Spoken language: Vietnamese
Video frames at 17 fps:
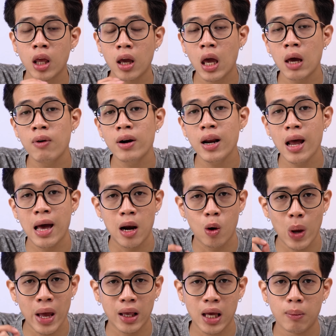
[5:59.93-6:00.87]
thì cái vấn đề
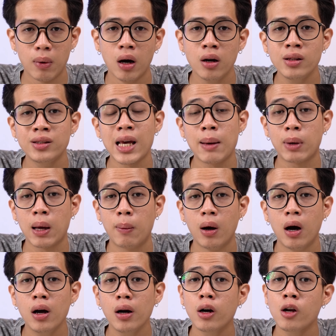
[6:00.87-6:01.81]
loạn cảm ứng chạm cảm
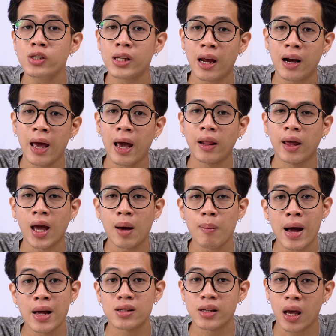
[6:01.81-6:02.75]
ứng nó xảy ra thì
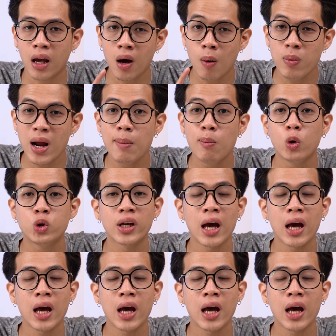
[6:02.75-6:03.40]
các bạn sẽ không nên mua